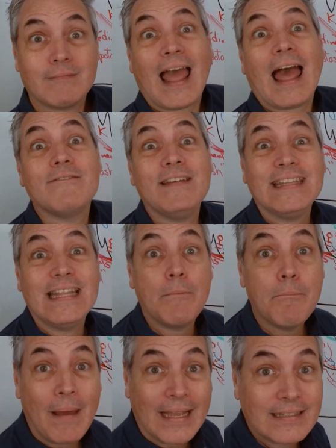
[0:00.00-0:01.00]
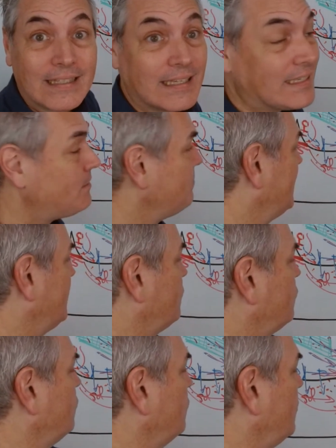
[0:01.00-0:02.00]
Avec des bactéries, bien
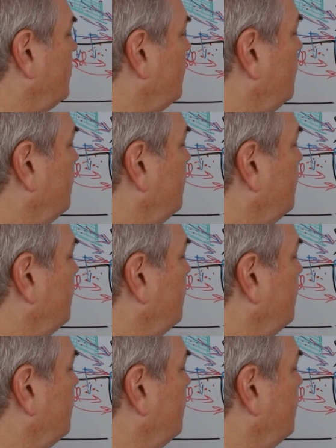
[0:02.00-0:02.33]
sûr.